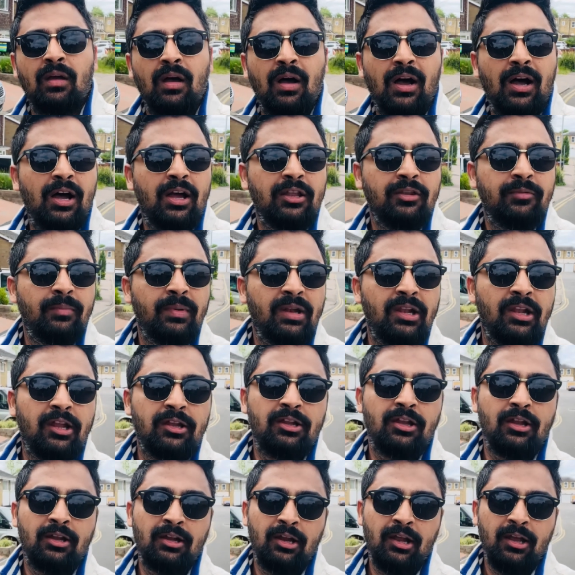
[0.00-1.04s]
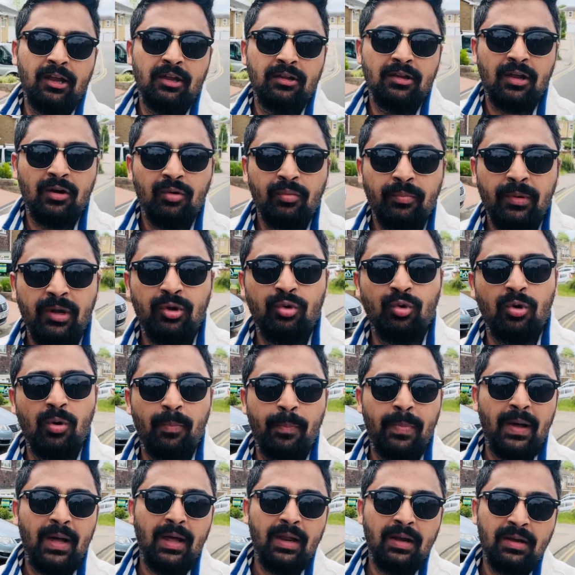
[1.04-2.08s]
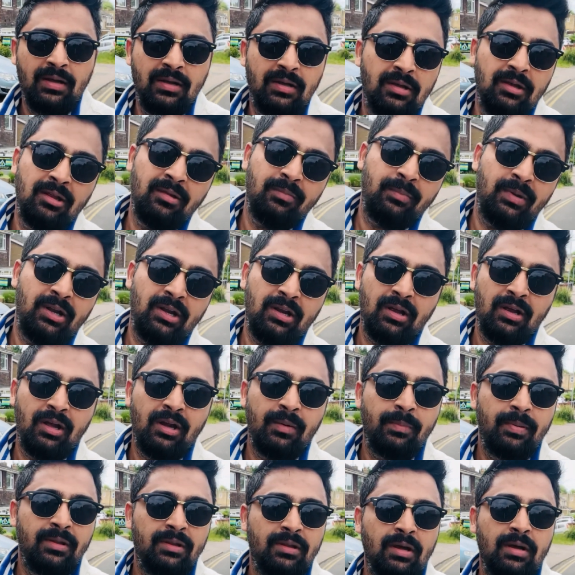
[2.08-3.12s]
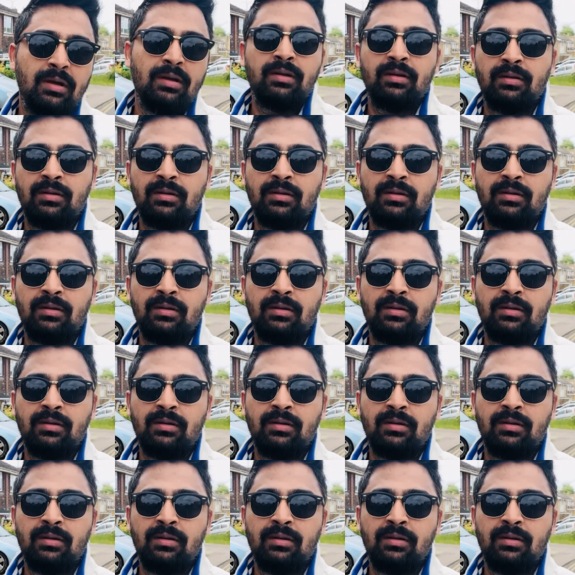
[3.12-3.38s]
आज मैं ले लेके जा रहा हूँ बेटू को पार्क बेटा घर पे था